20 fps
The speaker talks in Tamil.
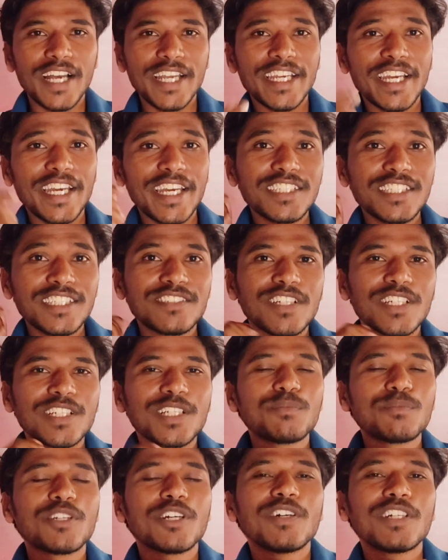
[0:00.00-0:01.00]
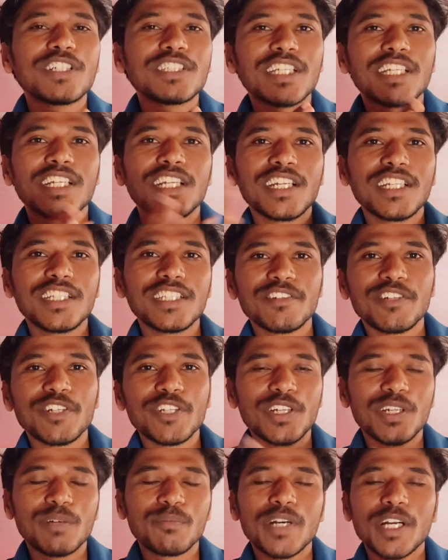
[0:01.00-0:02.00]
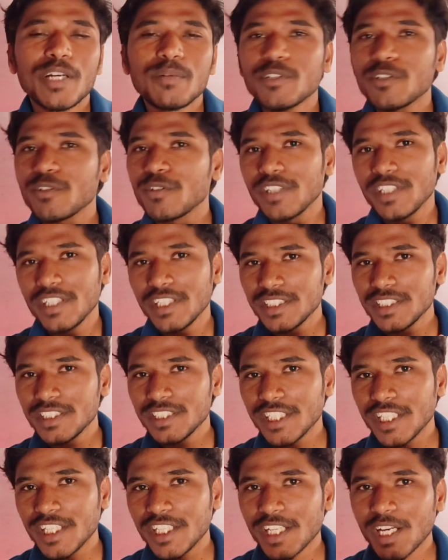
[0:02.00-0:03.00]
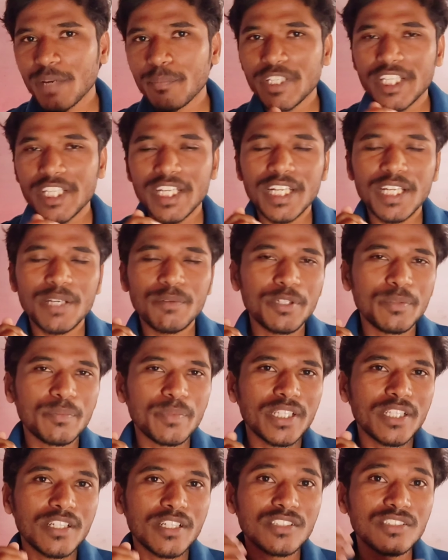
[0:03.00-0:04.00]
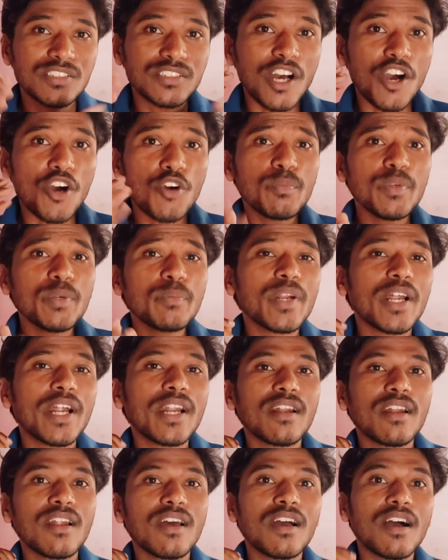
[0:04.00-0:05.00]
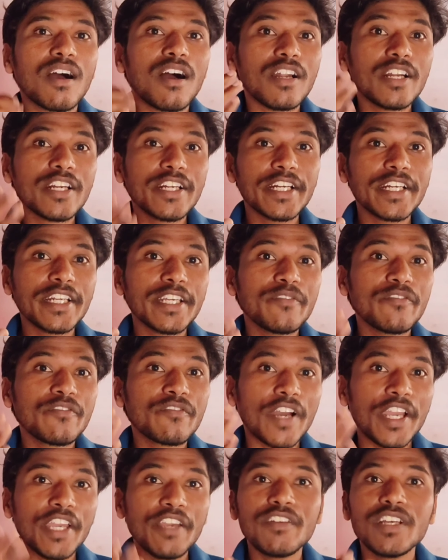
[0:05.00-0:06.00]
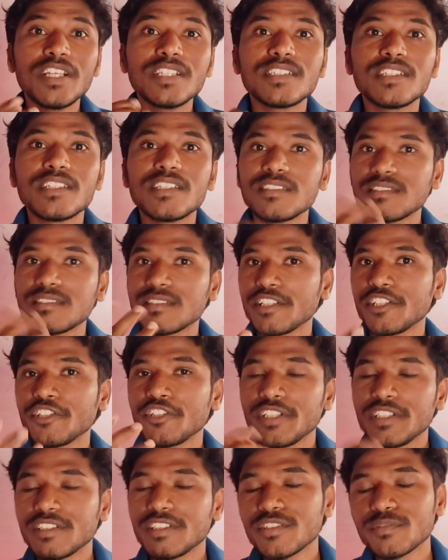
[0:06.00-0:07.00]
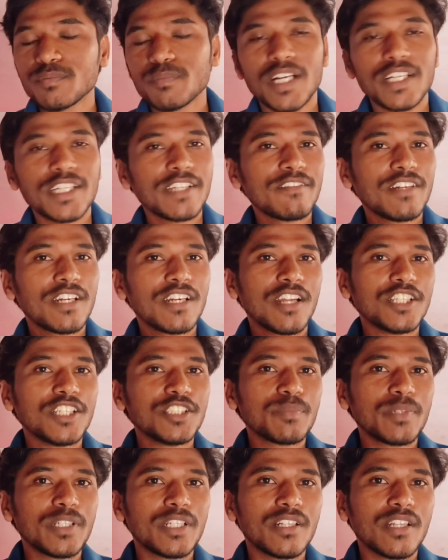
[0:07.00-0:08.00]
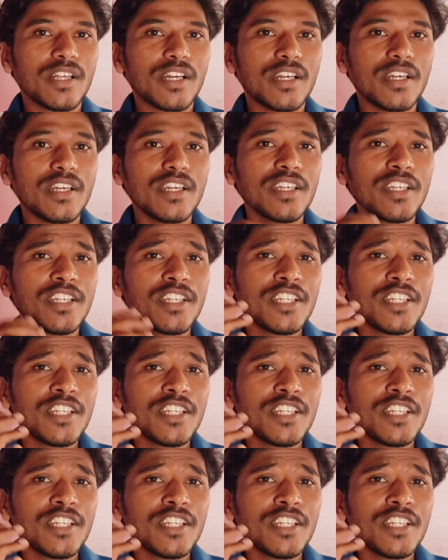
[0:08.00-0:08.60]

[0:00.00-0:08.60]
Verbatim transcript: ஹை கைஸ் வெல்கம் டு அவர் சேனல் இந்த வீடியோவில் நம்ம பார்க்க போகிற ஒரு இன்ட்ரெஸ்டிங்கான டாபிக் என்ன அப்படின்னு பார்த்தீங்கன்னா சாமி பிராண்டில் ஆல்ரெடி ஃபைவ் இயர் சீரிஸ் தேர்ட்டி டூ இன்ச்சஸ் ஸ்மார்ட் டிவியில் லான்ச் பண்ணியிருந்தாங்க